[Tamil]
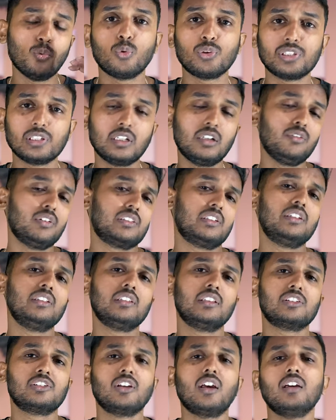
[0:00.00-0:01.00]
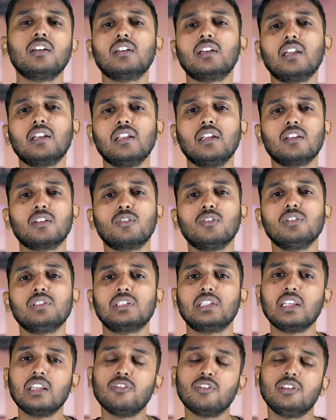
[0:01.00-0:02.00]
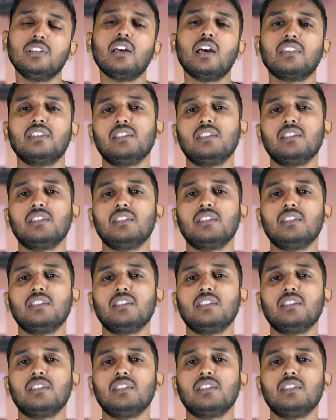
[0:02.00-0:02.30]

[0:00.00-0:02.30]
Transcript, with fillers: ஒரிஜினல் வெர்ஷன் இந்த சாங்குக்கு என்ன இருக்கோ சிரி வந்து